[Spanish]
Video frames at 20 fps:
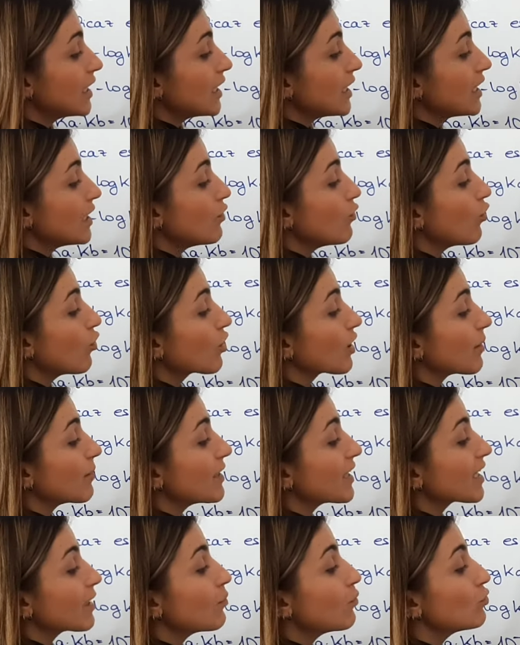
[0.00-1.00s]
y luego que
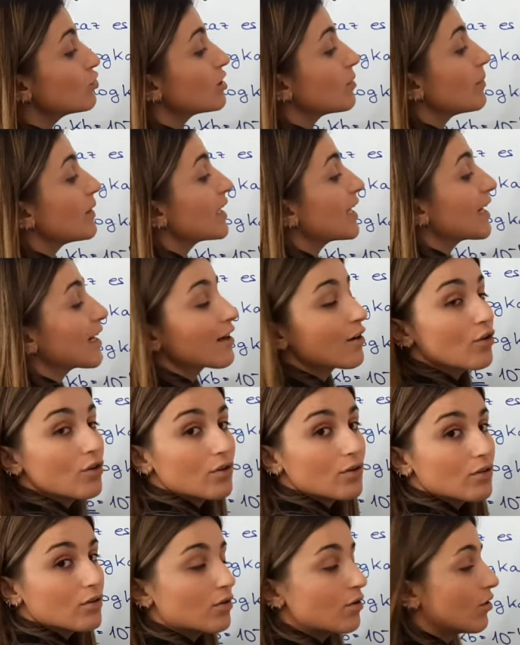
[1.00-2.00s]
habría que
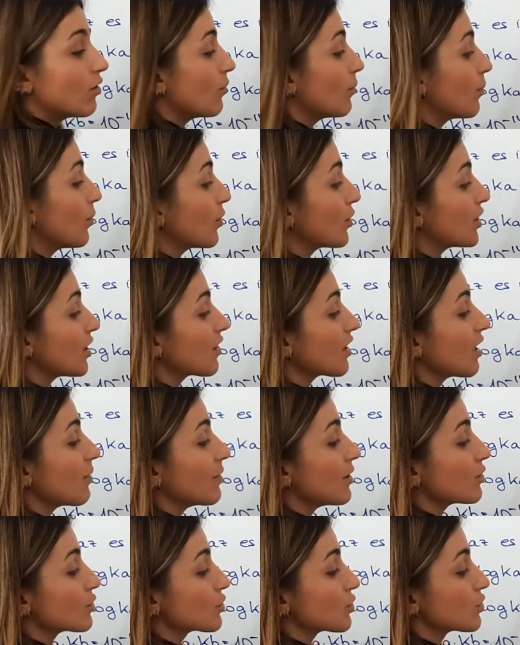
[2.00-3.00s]
multiplicarlo por 10 a la
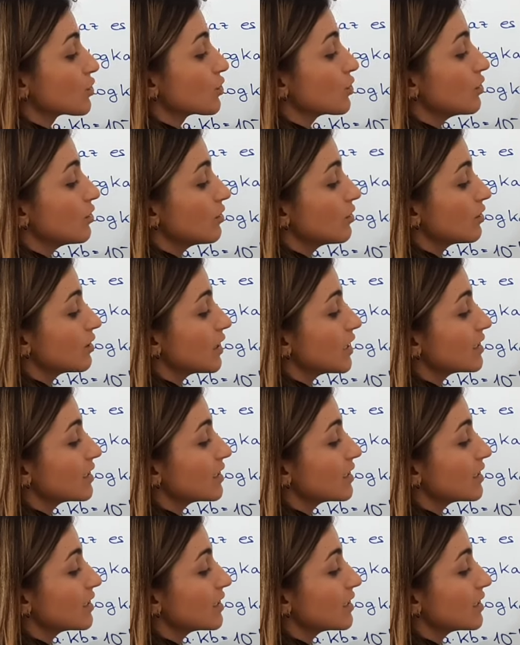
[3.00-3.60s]
menos 8.